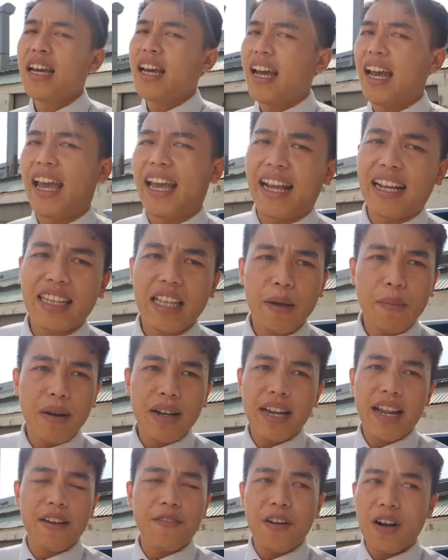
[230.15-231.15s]
hạn thì
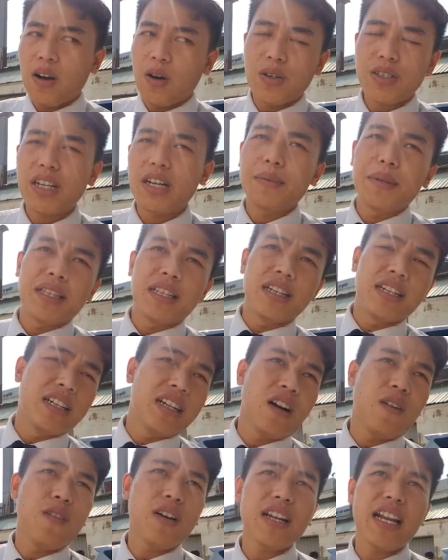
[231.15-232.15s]
bên Đạt vẫn hỗ trợ bình thường,
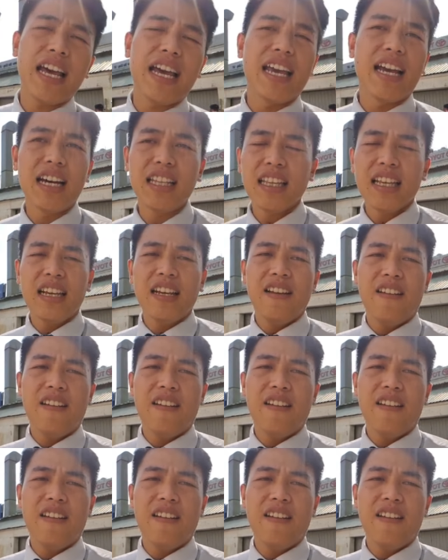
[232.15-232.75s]
không vấn đề hết.